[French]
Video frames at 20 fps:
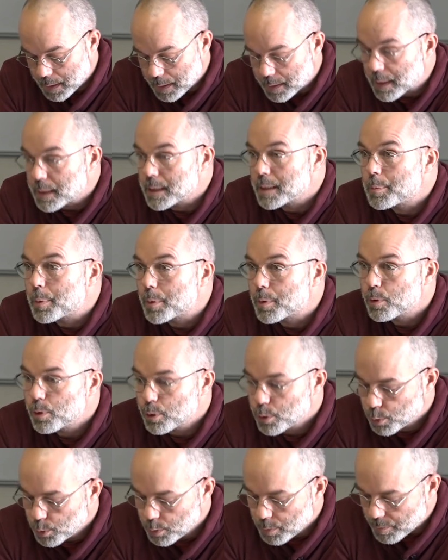les indépendants
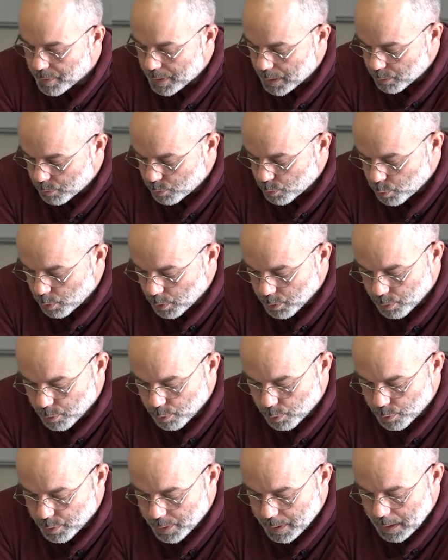suivent avec toujours un temps
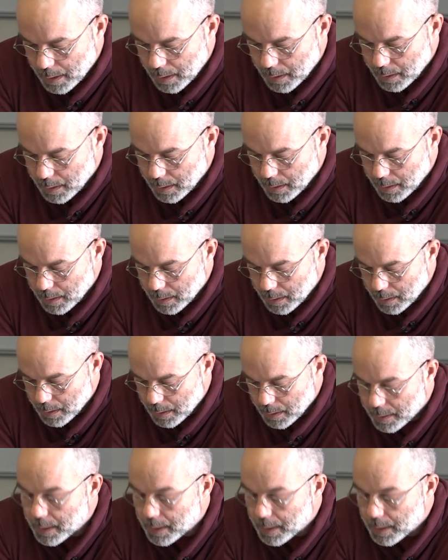de retard les,